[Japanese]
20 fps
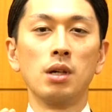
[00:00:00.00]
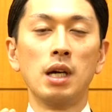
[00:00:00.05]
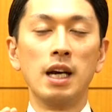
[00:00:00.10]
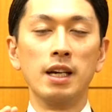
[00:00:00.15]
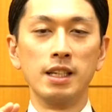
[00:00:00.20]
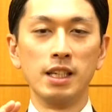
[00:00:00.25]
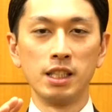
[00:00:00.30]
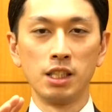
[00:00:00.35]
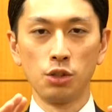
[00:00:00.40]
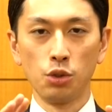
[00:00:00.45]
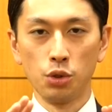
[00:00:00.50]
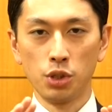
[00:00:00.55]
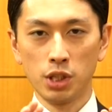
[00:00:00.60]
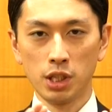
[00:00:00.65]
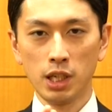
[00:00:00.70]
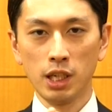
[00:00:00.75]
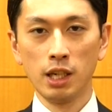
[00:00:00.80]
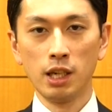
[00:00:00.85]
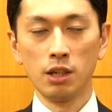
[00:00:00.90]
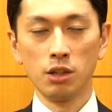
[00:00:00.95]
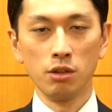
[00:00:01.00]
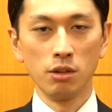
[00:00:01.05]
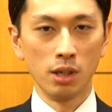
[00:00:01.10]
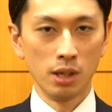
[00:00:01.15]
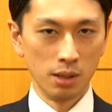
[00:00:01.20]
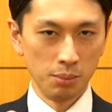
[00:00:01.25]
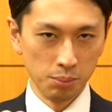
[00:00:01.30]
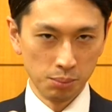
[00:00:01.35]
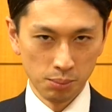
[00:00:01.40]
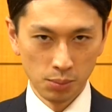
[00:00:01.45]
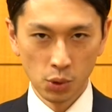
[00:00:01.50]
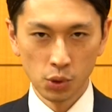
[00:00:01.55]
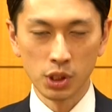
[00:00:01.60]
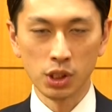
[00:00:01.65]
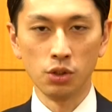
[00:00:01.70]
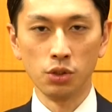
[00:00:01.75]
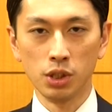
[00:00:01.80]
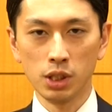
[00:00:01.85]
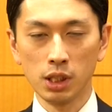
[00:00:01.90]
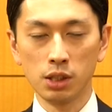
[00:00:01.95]
話としてあるいは文
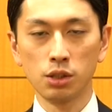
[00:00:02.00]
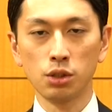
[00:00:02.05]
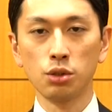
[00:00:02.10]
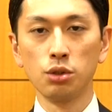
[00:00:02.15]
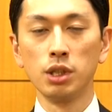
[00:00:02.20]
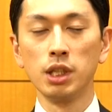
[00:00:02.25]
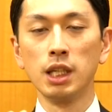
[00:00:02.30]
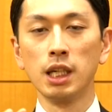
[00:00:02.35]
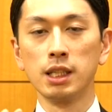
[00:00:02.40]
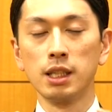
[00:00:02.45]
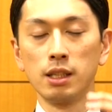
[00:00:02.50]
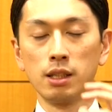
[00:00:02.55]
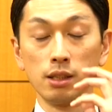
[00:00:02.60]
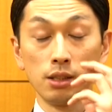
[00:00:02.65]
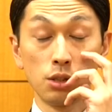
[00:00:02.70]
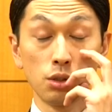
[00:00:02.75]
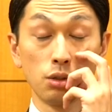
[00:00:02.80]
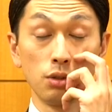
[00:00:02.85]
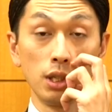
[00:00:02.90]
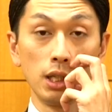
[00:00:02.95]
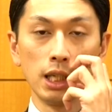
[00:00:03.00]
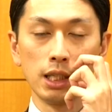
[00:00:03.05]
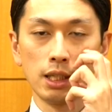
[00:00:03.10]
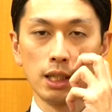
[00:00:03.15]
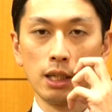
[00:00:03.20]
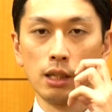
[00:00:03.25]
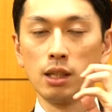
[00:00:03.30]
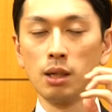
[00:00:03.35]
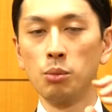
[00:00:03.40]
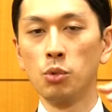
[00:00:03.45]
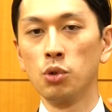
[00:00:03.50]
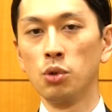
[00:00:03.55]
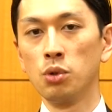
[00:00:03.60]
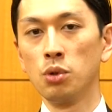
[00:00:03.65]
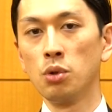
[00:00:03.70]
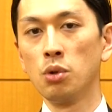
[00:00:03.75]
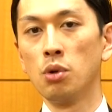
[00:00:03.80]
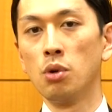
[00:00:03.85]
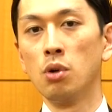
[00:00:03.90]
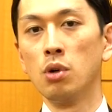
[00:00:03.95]
字として作り出せ作り出されたもの
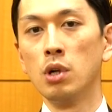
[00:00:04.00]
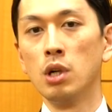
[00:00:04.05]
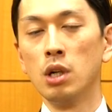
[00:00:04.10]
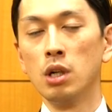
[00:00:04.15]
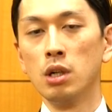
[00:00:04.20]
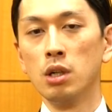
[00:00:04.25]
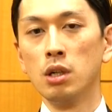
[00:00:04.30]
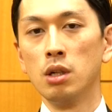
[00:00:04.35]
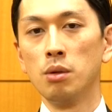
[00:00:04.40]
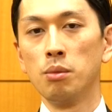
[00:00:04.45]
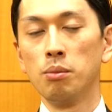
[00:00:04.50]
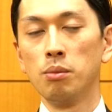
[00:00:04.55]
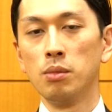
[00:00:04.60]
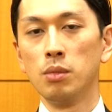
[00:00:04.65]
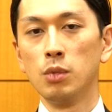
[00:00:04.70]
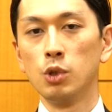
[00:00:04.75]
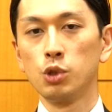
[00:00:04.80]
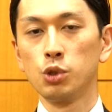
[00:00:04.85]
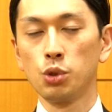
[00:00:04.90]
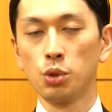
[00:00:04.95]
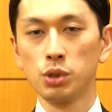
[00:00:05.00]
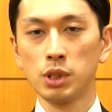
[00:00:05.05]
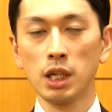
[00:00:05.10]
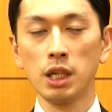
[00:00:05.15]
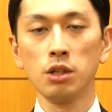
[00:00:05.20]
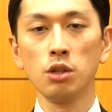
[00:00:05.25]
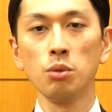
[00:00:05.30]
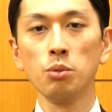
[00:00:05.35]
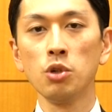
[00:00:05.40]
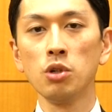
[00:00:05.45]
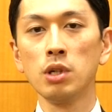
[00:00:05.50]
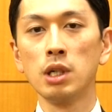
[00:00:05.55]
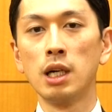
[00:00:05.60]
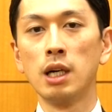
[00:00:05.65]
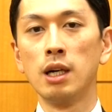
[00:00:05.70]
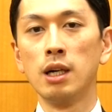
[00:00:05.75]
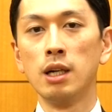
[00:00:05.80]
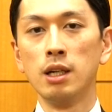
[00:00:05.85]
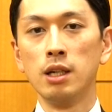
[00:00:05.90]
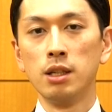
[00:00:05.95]
の素材というもの
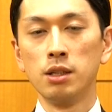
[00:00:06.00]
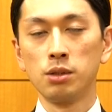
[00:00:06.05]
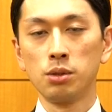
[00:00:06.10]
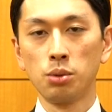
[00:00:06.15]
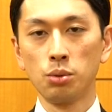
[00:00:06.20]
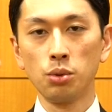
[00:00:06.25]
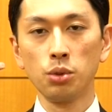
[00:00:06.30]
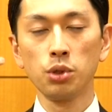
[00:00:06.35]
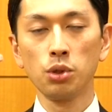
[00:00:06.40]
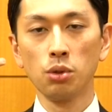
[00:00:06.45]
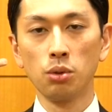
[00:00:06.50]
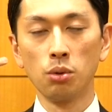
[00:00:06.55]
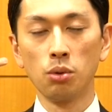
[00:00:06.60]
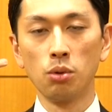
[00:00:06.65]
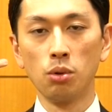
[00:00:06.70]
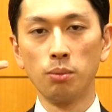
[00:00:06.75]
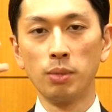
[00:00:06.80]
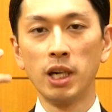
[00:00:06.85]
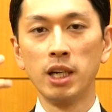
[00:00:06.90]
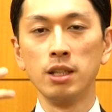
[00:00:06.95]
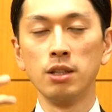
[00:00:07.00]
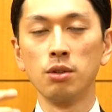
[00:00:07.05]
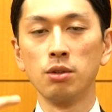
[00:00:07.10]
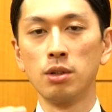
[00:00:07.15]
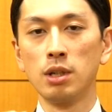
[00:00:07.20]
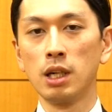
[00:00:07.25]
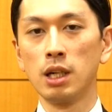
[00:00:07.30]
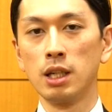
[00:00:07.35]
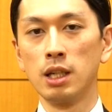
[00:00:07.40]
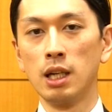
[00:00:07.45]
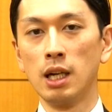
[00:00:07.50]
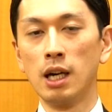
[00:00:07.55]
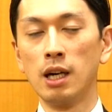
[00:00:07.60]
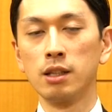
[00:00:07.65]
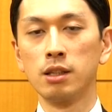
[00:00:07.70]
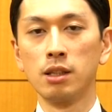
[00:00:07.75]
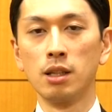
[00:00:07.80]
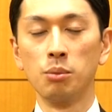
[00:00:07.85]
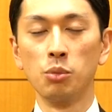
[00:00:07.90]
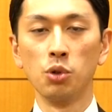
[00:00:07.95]
がその人のこうマインドの中に
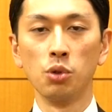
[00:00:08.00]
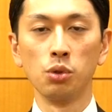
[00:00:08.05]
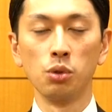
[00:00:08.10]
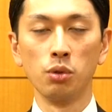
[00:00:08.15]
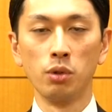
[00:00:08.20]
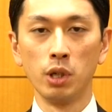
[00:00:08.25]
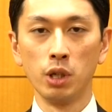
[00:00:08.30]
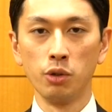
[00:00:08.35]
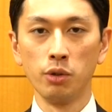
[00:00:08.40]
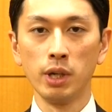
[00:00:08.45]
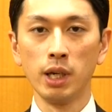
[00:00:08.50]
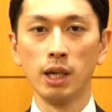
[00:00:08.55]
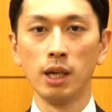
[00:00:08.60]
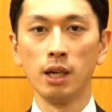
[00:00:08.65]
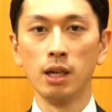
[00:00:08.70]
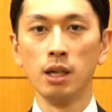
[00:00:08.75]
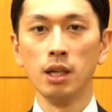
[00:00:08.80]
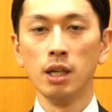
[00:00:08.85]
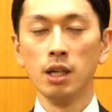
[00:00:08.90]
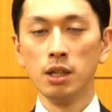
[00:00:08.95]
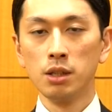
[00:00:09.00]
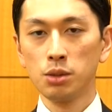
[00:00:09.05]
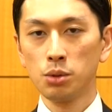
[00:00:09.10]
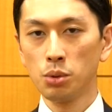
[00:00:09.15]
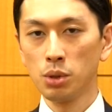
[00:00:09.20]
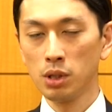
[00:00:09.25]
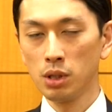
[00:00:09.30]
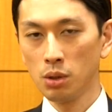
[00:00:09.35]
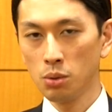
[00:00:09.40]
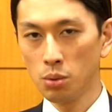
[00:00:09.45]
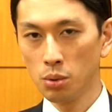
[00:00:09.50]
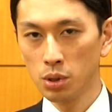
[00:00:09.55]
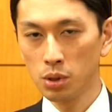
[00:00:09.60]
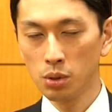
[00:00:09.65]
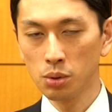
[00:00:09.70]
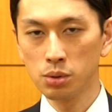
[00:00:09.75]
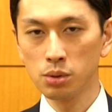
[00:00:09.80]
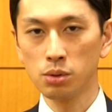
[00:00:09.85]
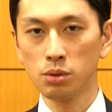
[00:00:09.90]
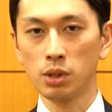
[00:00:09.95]
あったものとはいえそうやってこう
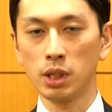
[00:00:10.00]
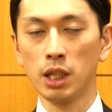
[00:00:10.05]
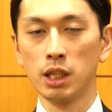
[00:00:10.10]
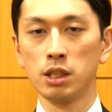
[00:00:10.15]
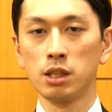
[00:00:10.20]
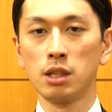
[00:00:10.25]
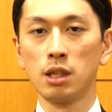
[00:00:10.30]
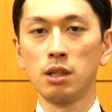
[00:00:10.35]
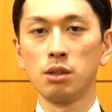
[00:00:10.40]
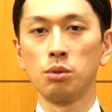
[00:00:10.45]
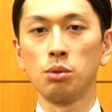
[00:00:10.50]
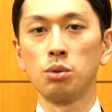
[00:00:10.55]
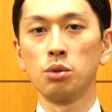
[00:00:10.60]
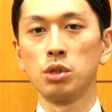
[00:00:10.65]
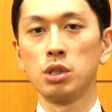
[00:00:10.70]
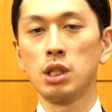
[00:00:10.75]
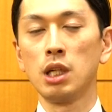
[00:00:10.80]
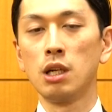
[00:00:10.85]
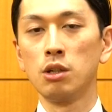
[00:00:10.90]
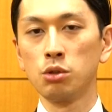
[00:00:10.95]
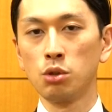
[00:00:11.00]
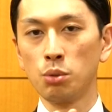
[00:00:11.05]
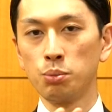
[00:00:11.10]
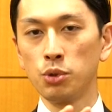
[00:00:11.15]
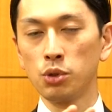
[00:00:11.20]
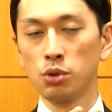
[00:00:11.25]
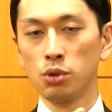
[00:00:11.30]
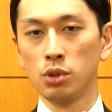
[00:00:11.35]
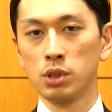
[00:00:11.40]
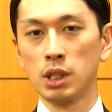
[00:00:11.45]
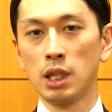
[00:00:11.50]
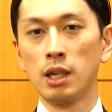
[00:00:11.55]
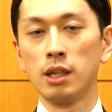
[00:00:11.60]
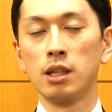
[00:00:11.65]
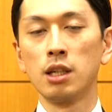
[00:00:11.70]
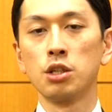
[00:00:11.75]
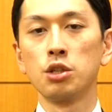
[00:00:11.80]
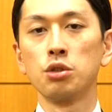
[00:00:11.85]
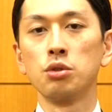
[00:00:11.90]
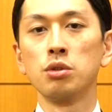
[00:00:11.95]
一つのゲシュタルトとしてアウトプットされ
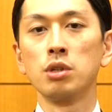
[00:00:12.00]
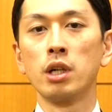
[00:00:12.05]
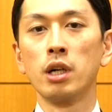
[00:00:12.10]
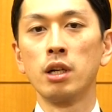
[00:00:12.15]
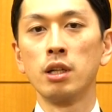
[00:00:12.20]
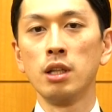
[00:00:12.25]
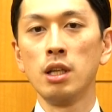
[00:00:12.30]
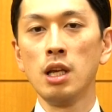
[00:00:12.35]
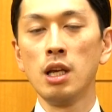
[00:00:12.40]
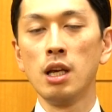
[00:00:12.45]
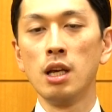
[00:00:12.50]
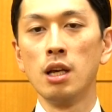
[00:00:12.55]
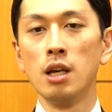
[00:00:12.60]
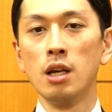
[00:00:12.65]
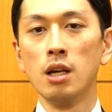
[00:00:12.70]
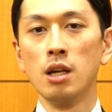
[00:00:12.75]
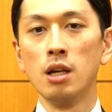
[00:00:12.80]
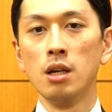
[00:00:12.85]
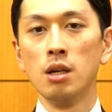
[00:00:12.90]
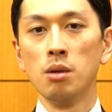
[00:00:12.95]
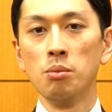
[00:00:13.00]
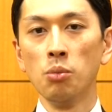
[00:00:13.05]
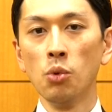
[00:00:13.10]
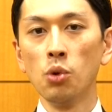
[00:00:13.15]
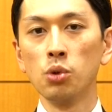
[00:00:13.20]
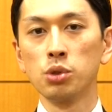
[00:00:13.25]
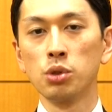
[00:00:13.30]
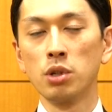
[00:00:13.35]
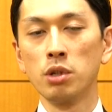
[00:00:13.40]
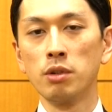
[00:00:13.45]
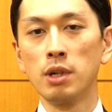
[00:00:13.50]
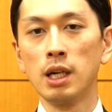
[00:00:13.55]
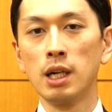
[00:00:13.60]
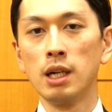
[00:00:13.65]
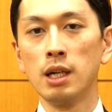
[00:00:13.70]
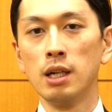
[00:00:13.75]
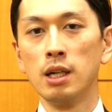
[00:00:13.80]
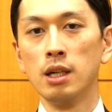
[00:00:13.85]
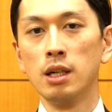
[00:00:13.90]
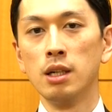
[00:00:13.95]
た瞬間にもうそれ
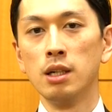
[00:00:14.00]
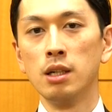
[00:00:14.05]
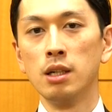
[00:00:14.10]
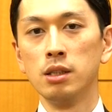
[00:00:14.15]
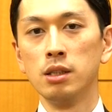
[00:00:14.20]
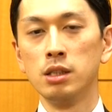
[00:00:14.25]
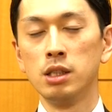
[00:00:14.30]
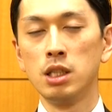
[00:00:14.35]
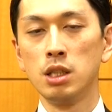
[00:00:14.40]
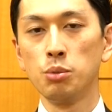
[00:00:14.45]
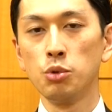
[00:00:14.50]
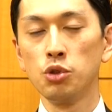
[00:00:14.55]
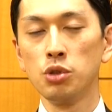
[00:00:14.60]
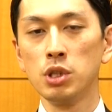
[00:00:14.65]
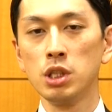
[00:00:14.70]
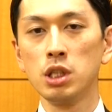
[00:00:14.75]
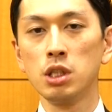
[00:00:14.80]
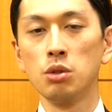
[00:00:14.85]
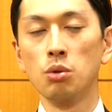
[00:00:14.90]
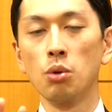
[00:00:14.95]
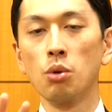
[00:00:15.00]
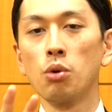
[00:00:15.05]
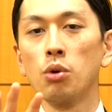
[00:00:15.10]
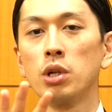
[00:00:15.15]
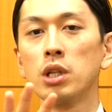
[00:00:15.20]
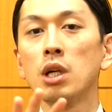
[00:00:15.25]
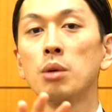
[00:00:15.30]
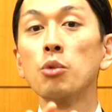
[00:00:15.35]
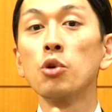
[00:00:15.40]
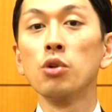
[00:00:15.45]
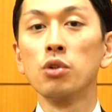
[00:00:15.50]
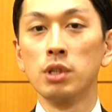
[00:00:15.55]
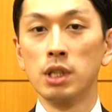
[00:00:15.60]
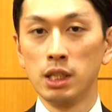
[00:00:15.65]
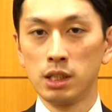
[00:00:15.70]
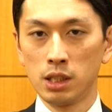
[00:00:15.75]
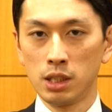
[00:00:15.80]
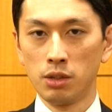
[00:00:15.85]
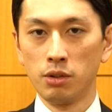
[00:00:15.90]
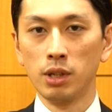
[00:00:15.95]
は自分自身を超えたものに
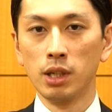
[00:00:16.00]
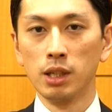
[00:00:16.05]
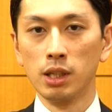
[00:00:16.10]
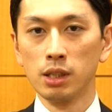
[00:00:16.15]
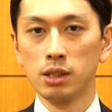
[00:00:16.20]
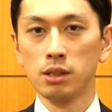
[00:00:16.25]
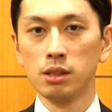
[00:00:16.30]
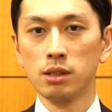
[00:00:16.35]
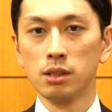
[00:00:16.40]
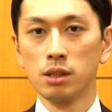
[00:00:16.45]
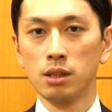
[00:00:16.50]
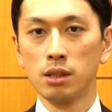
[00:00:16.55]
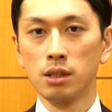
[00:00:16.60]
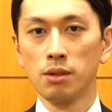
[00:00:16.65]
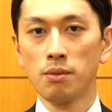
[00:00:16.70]
なっちゃうわけです。